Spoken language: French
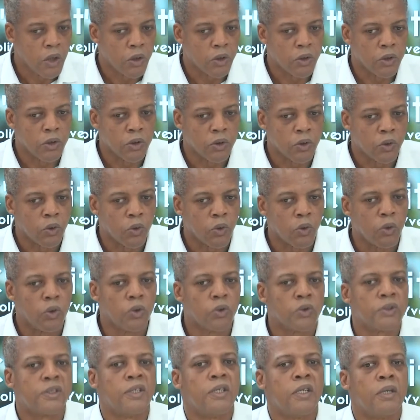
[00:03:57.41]

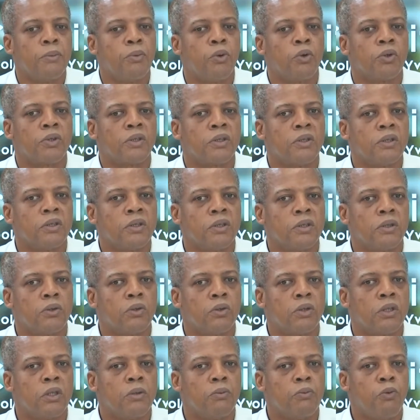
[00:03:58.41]
on, sait l'importance et
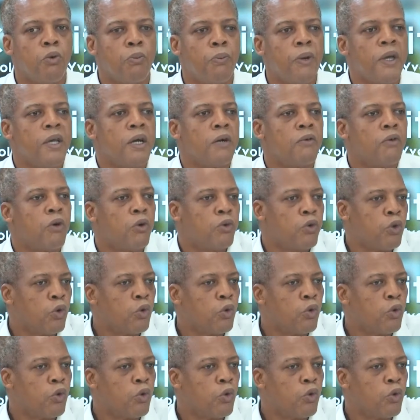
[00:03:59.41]
donc il ne peut pas y avoir de